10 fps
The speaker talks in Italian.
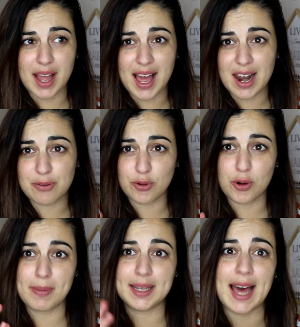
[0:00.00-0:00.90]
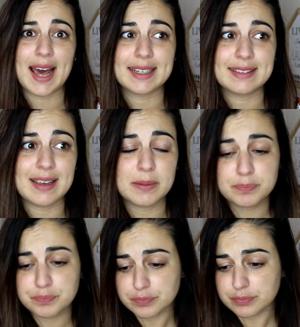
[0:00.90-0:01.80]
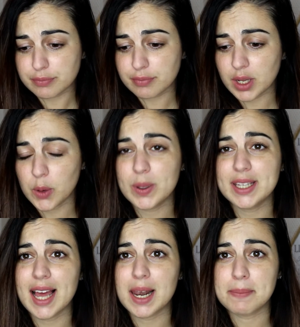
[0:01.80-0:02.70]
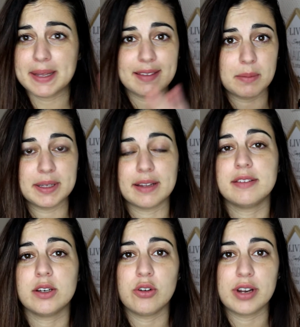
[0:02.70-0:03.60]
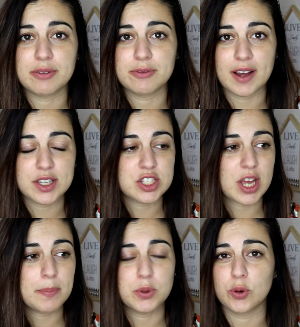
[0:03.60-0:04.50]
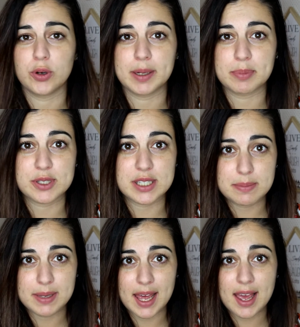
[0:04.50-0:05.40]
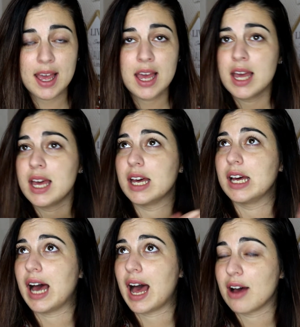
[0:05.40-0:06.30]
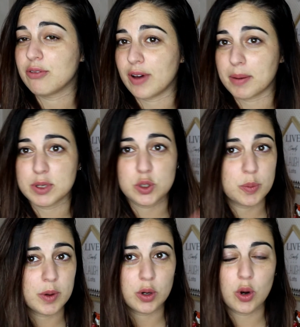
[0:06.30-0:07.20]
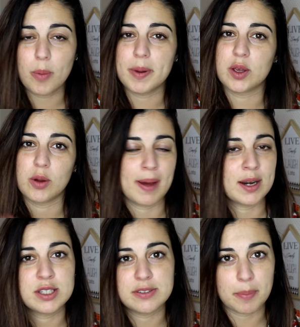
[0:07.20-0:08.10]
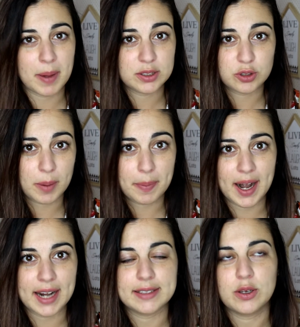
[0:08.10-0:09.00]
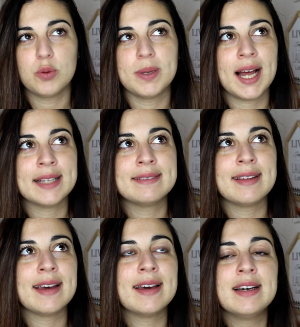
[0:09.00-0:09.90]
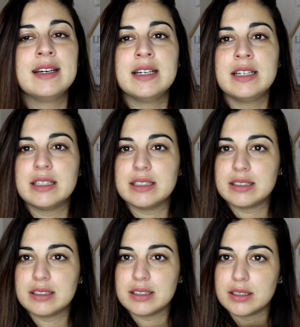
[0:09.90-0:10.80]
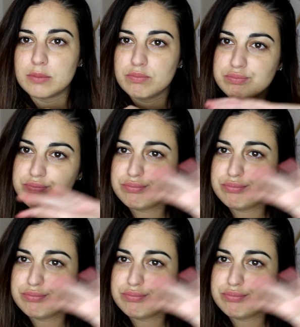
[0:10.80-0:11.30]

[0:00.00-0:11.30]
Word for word: alla forma d'arte, quindi al mettermi tanti colori in faccia, più colori possibile, eh, a farmi super glow perché ormai non si fa altro che parlare di illuminante, eh,